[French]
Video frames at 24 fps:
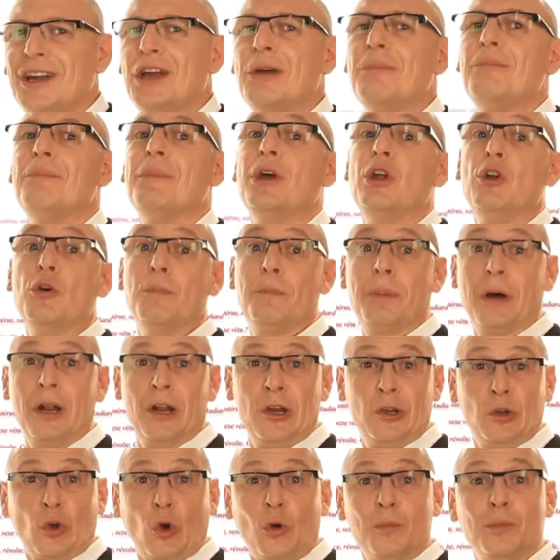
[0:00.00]
mais le
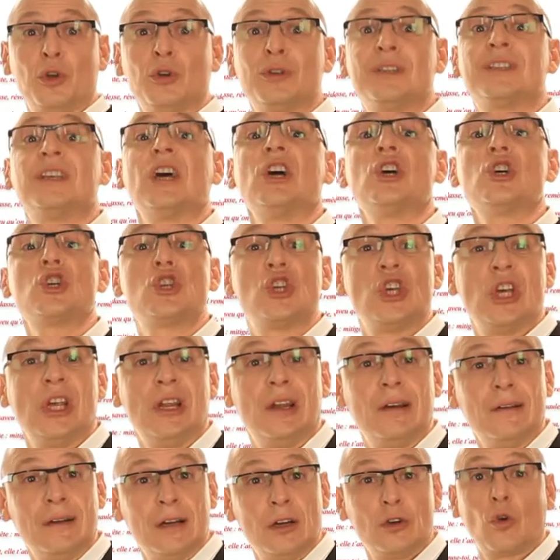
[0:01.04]
palindrome de Saint-Gilles,
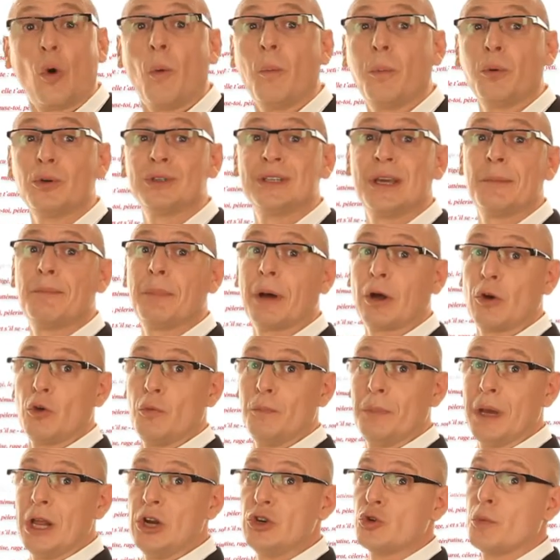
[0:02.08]
composé par le
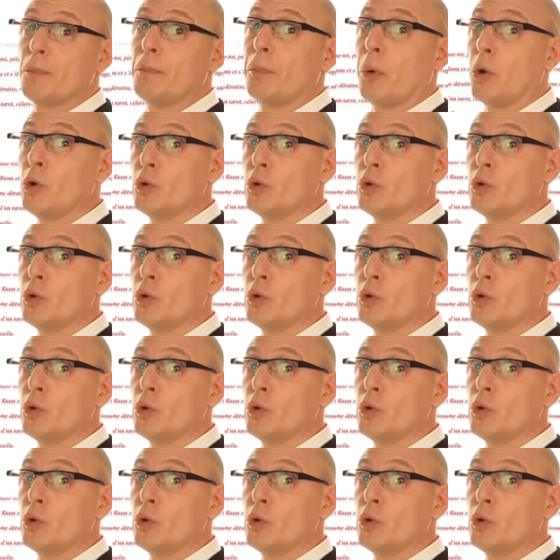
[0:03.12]
Belge Paul